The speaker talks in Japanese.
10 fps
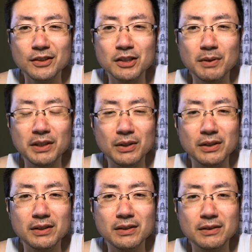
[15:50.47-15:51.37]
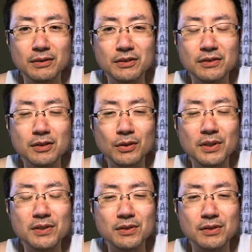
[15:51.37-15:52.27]
つまり
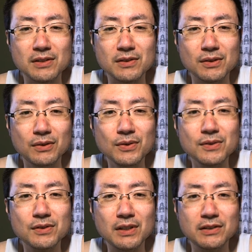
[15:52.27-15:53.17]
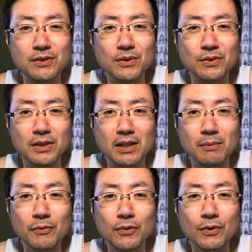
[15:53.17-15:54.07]
ストレスがすっごく強くて
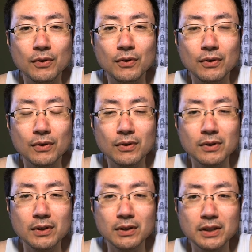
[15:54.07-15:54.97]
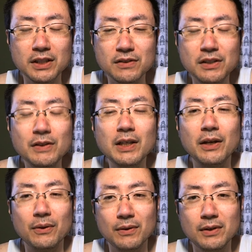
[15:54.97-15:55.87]
もうきついわ
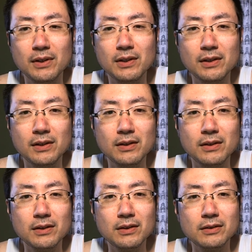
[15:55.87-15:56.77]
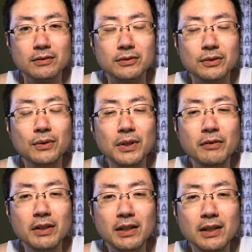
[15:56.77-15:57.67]
けよ。これ
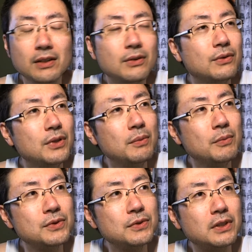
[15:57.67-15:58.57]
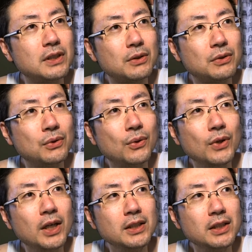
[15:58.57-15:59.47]
はね俺もそうなんだけど
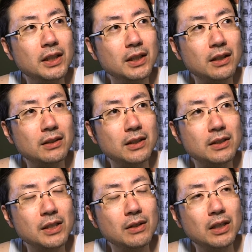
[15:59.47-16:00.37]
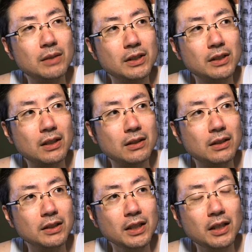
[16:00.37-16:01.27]
床屋に行けなかったりシャワーが見えなかっ
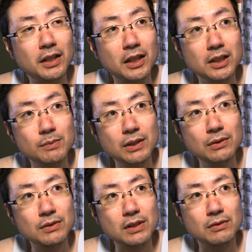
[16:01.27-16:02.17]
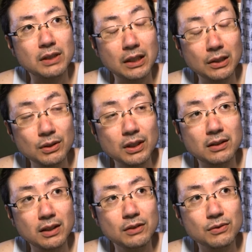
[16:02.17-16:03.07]
たり家から 100m 出るのがやっとだっ
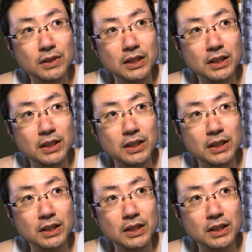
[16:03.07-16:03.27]
たりの